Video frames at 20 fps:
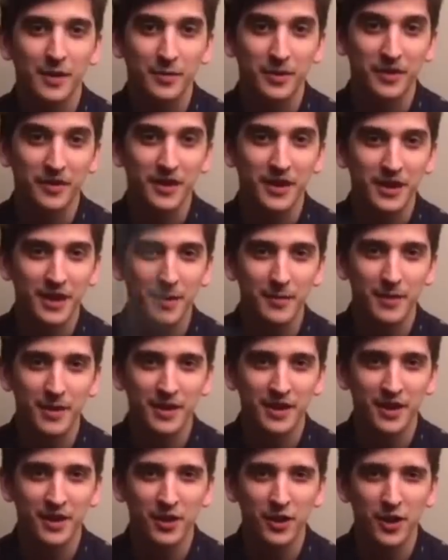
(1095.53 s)
Привет, команда
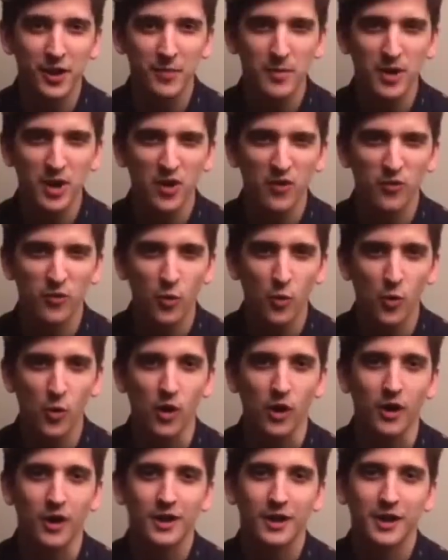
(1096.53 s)
Рока
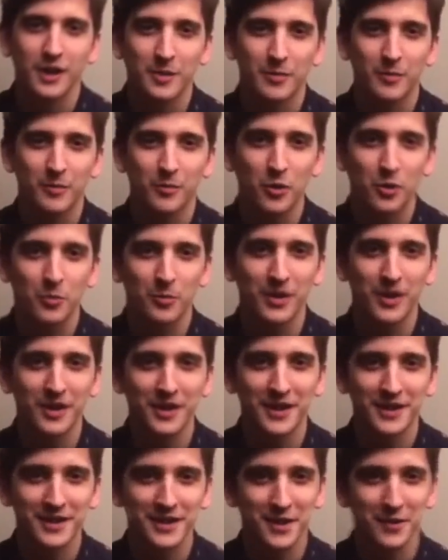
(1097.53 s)
Макафо. Мой балл
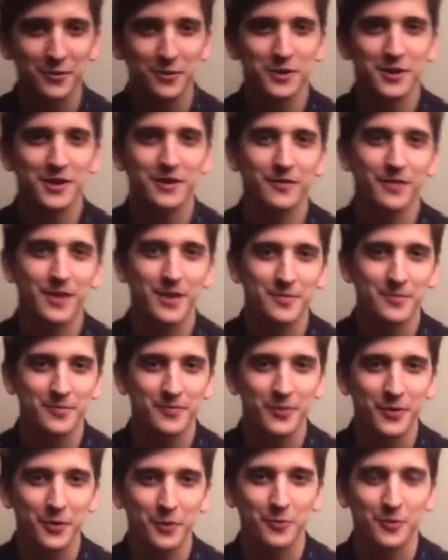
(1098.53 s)
достается вам.
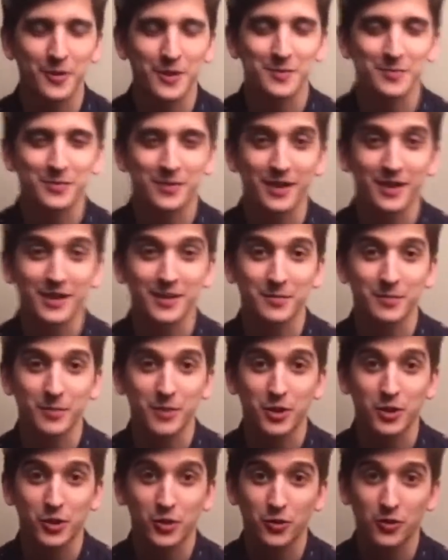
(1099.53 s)
У вас было
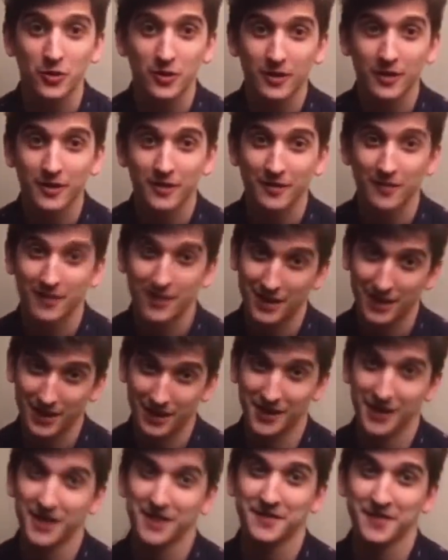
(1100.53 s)
смешно, в
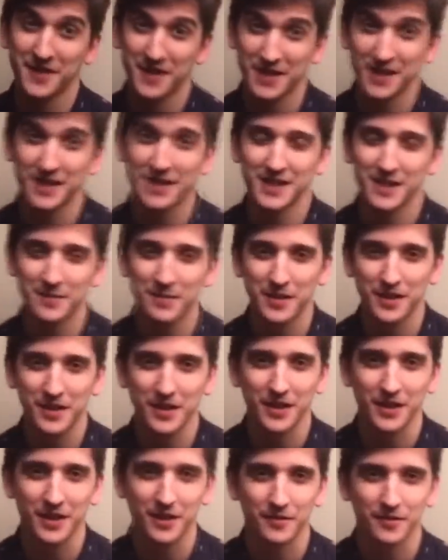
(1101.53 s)
отличие от ваших
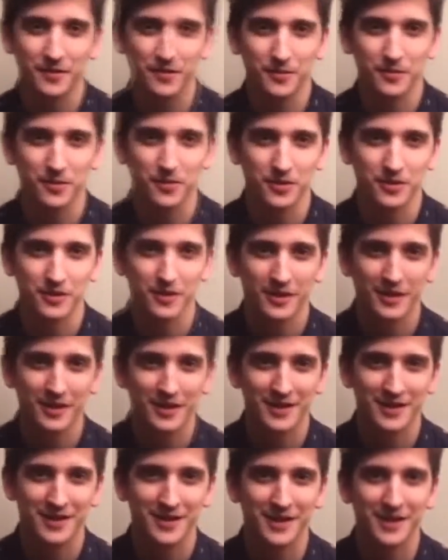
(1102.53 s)
соперников. Вот,
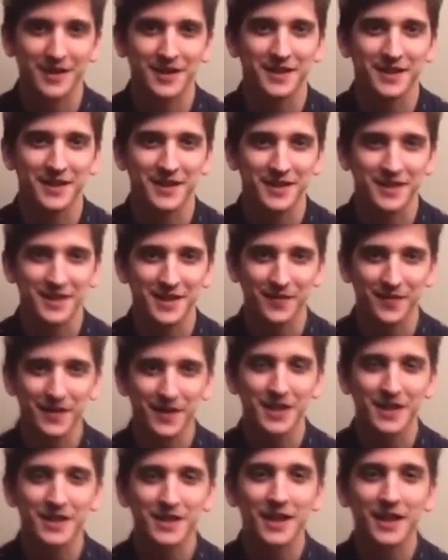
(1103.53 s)
зал не даст
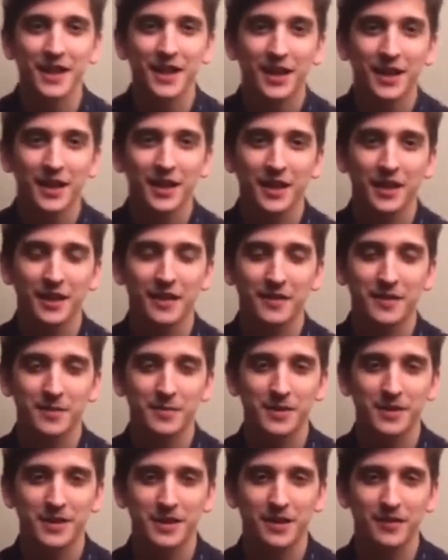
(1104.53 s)
соврать. Я вас
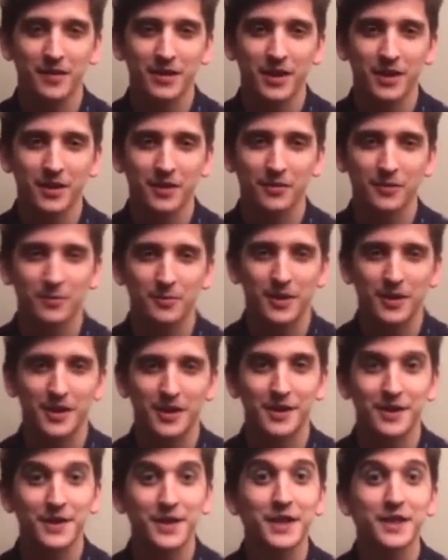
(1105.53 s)
поздравляю,
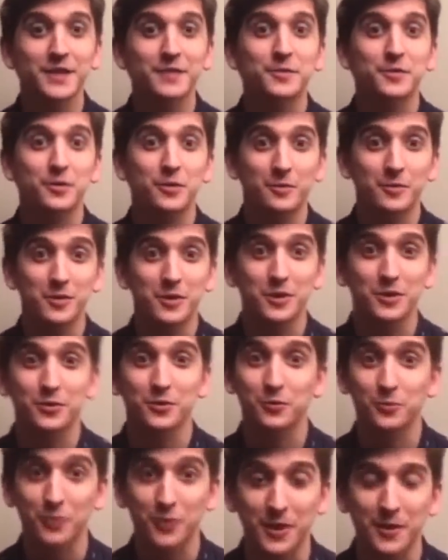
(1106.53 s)
продолжайте в том же
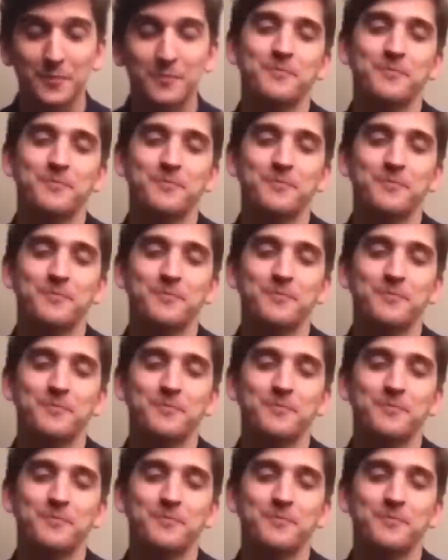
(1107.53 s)
духе.